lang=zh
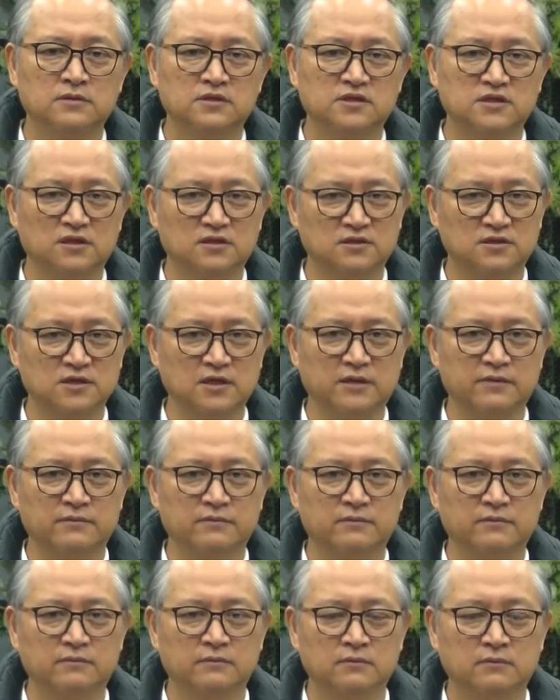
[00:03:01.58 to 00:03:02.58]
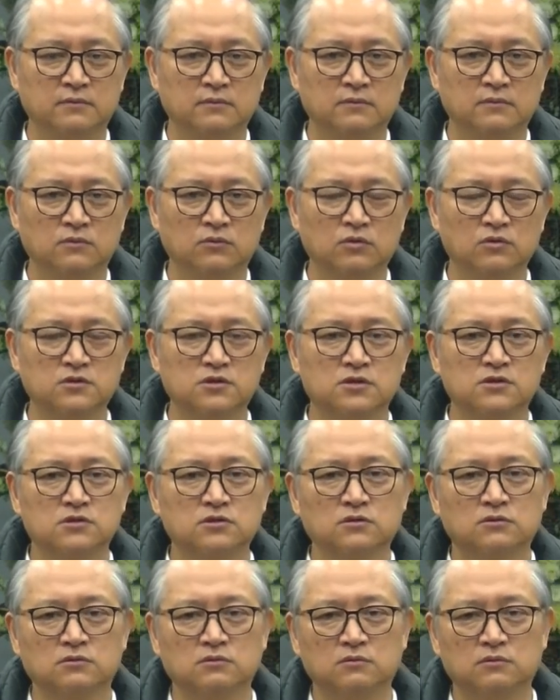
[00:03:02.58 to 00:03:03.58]
征战，或者
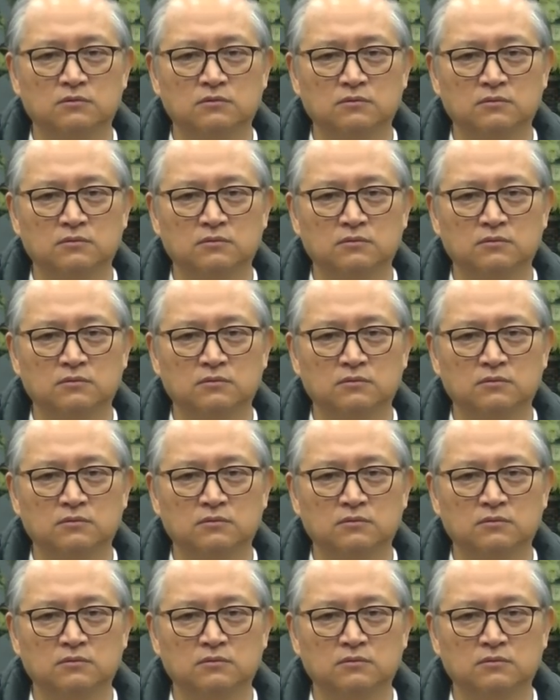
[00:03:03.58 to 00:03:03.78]
受